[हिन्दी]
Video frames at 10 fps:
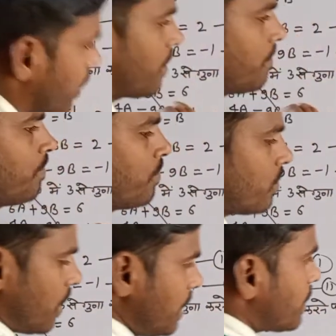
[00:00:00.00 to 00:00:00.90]
चार
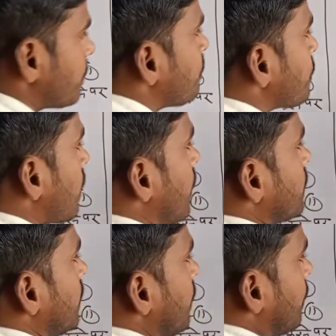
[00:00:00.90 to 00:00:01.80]
राइट
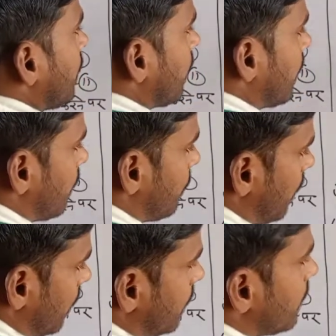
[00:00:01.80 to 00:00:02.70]
ऐसे ही हम क्या करेंगे अब
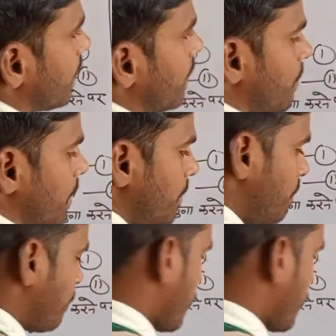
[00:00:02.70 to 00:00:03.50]
यहाँ लिख ले रहे हैं भाई